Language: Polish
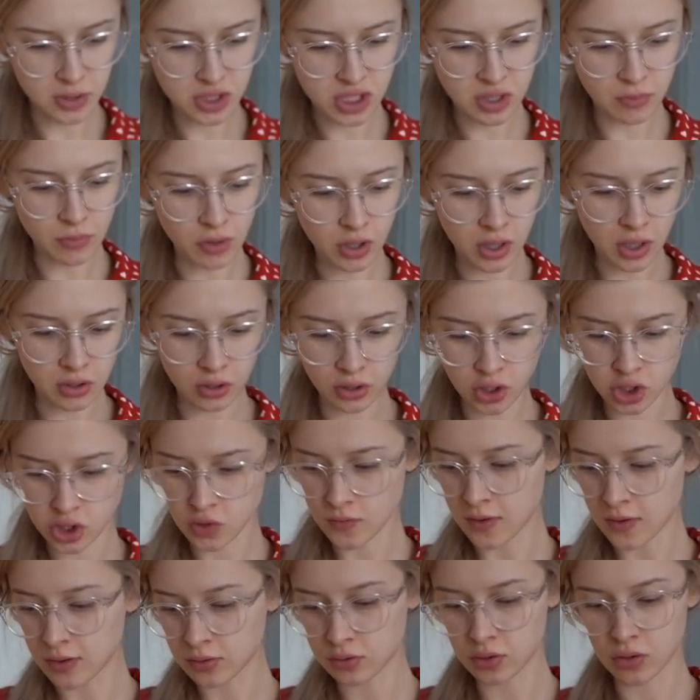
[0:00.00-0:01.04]
jeszcze mąka
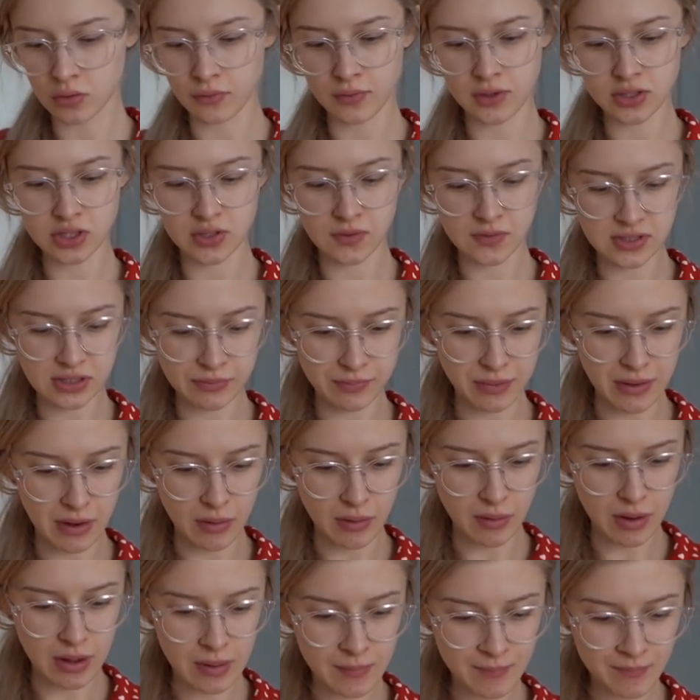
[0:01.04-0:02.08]
orkiszowa, którą właśnie
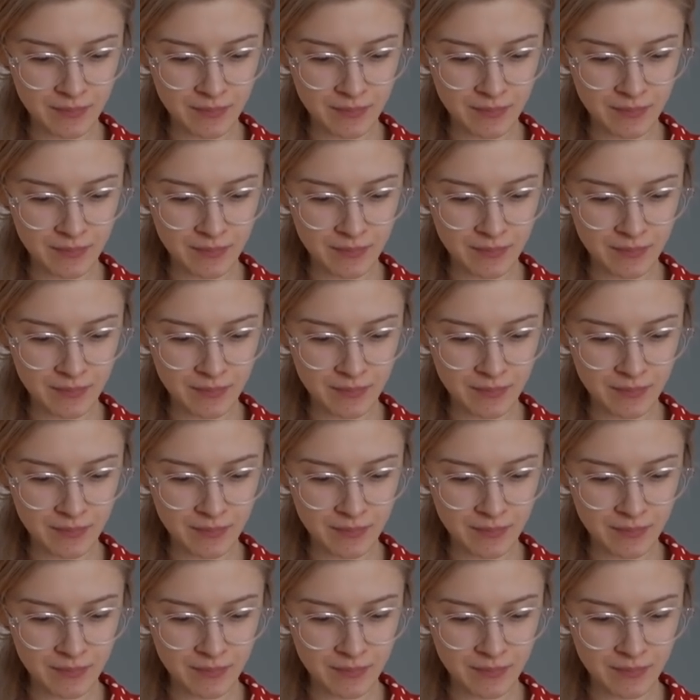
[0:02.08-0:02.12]
wsypałam.